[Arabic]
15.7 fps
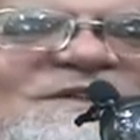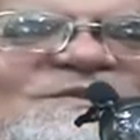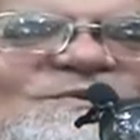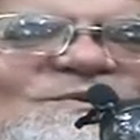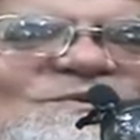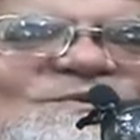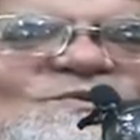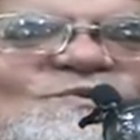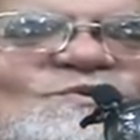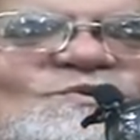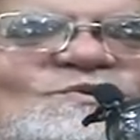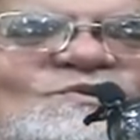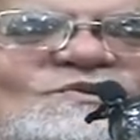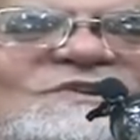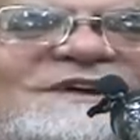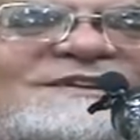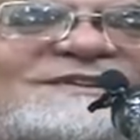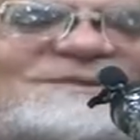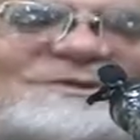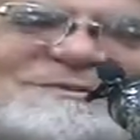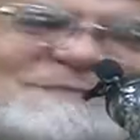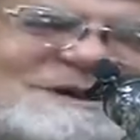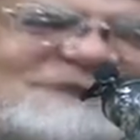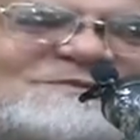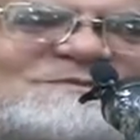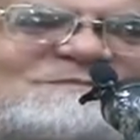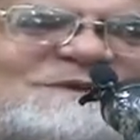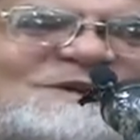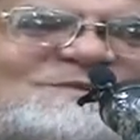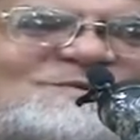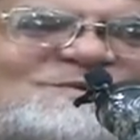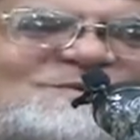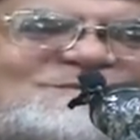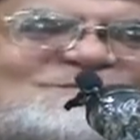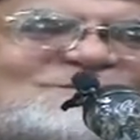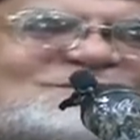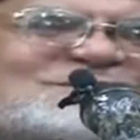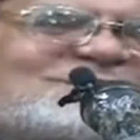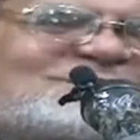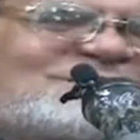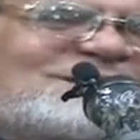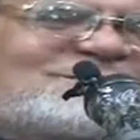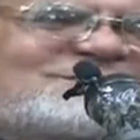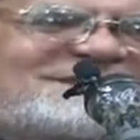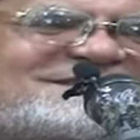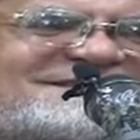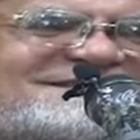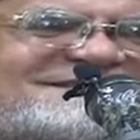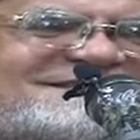الدكتور عقبالكم الدكتور زواوي